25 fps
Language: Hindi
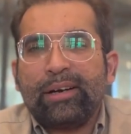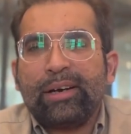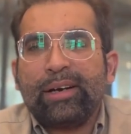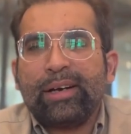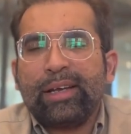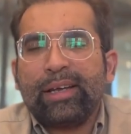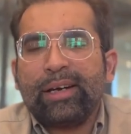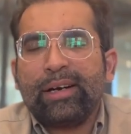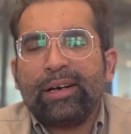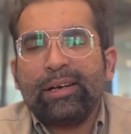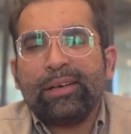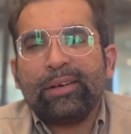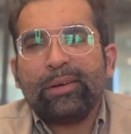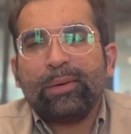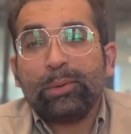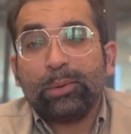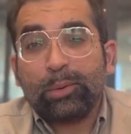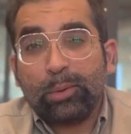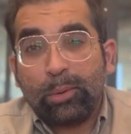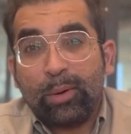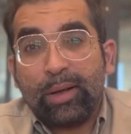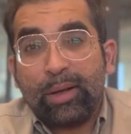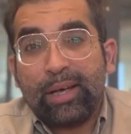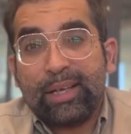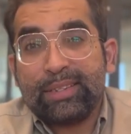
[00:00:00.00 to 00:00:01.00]
रिटेन अर्निंग को
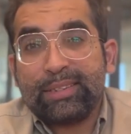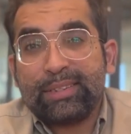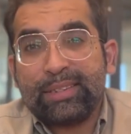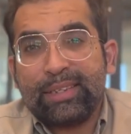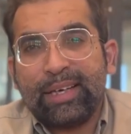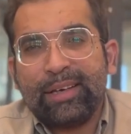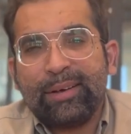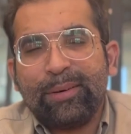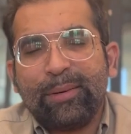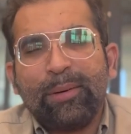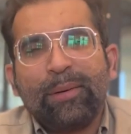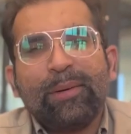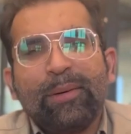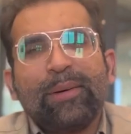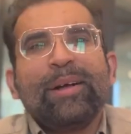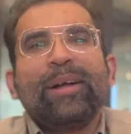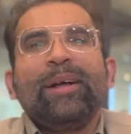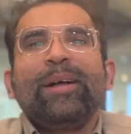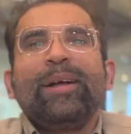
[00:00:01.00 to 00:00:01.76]
थोड़ा एन को